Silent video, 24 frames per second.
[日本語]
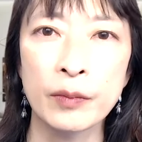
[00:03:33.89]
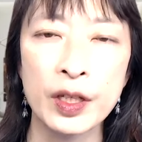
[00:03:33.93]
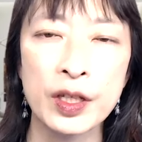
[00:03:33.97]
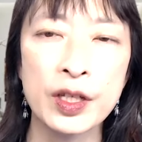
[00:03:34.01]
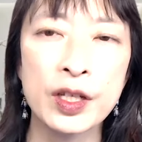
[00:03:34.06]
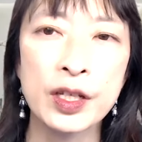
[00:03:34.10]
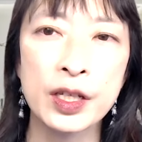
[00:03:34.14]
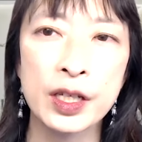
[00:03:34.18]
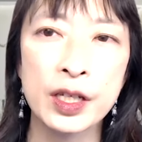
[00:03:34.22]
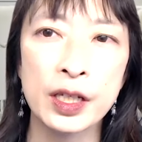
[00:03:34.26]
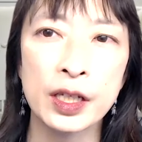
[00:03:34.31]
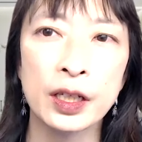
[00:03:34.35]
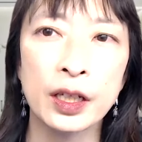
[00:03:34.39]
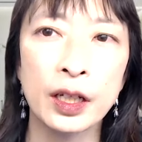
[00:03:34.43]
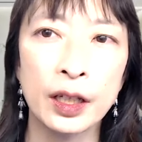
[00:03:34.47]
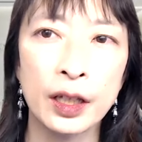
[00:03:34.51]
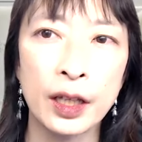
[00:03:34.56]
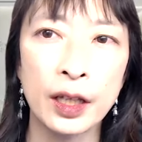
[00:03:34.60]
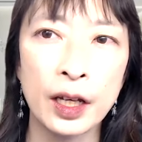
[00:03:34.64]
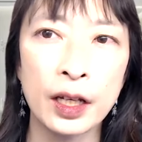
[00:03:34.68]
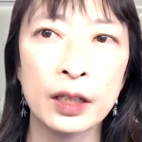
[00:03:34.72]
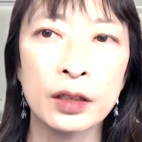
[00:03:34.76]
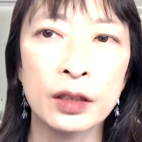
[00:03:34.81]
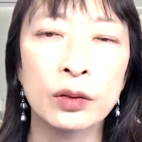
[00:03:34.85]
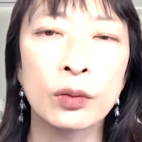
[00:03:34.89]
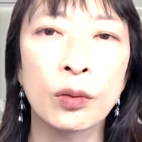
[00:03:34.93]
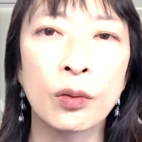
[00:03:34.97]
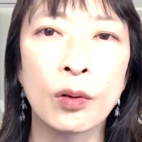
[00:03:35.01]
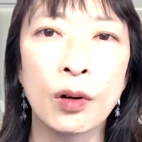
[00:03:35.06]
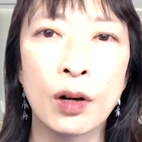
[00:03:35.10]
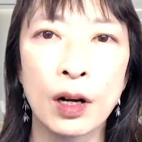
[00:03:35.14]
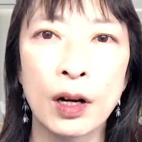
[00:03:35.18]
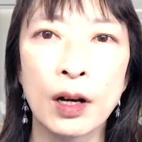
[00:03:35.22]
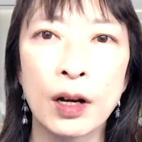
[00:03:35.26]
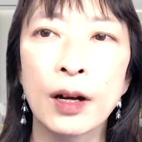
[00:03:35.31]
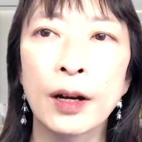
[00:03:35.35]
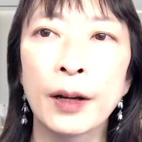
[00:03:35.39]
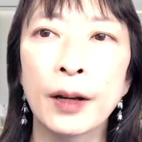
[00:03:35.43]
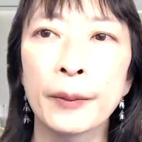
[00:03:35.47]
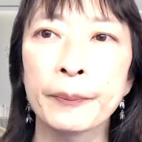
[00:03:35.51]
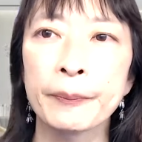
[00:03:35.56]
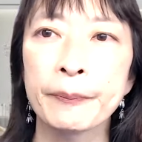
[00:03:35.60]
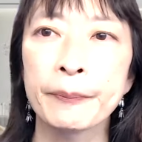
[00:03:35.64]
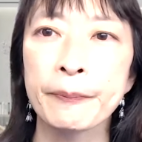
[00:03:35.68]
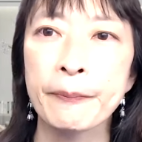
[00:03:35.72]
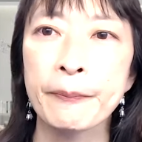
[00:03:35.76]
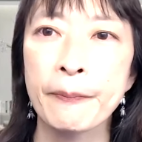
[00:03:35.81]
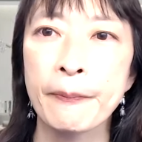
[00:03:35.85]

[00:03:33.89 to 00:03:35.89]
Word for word: まあ、自信がないとか、